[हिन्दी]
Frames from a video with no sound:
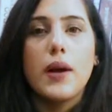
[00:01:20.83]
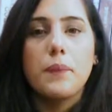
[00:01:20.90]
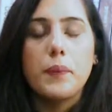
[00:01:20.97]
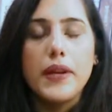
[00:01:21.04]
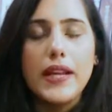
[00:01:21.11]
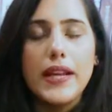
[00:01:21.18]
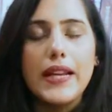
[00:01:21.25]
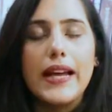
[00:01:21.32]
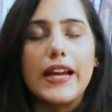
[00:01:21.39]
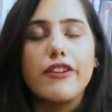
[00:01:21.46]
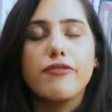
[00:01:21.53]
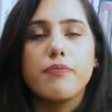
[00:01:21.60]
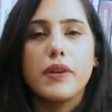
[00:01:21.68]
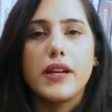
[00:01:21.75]
अपनी
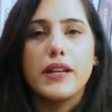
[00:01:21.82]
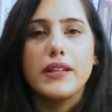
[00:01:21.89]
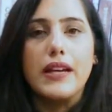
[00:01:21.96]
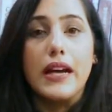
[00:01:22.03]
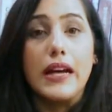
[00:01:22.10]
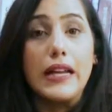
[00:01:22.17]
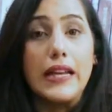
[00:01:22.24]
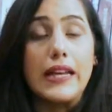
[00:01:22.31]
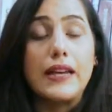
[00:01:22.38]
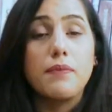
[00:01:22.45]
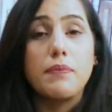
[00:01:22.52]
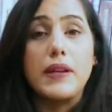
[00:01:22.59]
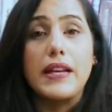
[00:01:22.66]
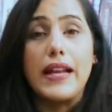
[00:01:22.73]
लाइफ में डाल
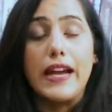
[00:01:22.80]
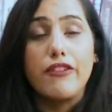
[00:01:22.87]
लें अपनी